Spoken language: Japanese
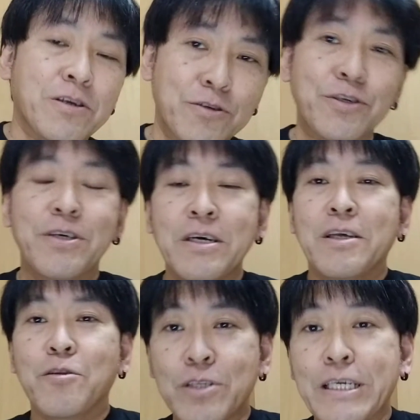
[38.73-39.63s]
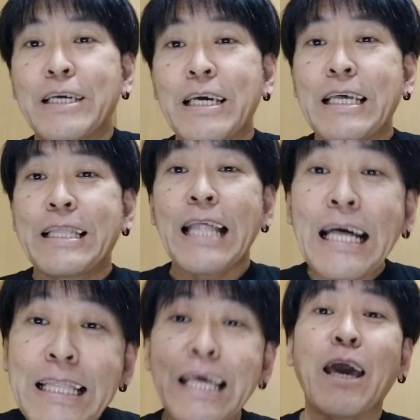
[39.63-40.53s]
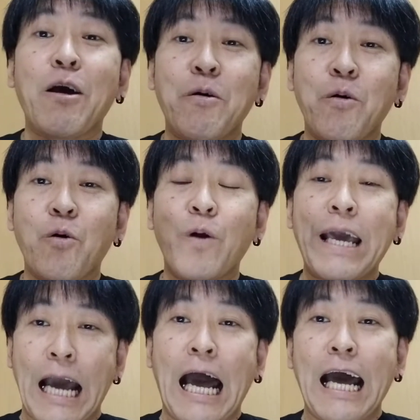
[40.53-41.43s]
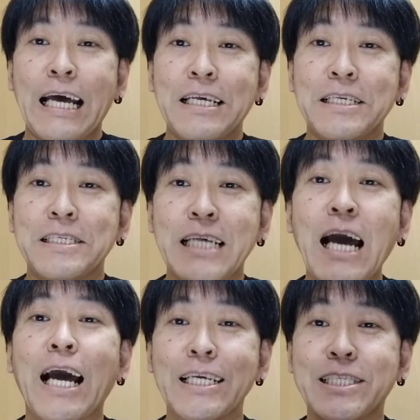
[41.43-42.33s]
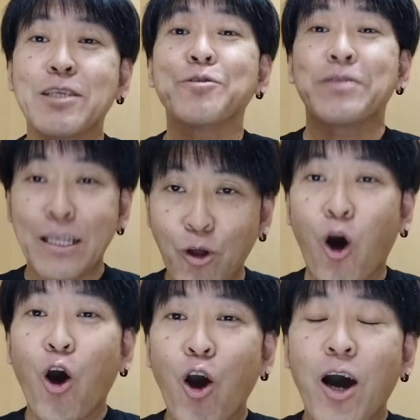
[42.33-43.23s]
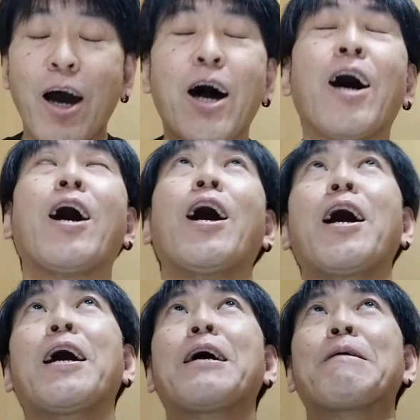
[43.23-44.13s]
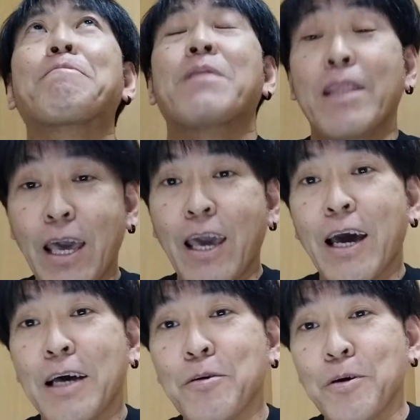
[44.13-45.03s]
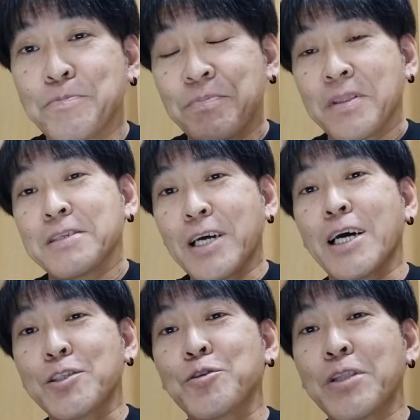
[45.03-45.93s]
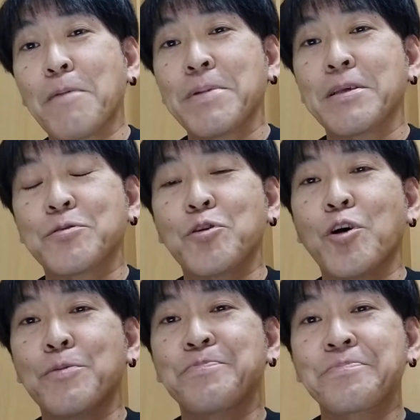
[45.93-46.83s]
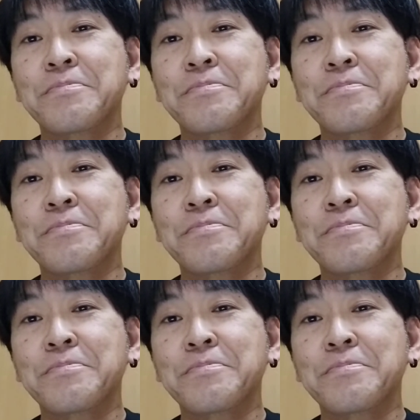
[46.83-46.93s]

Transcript: いうのになんで俺が参加してるんだとあねあの参加するたんびにその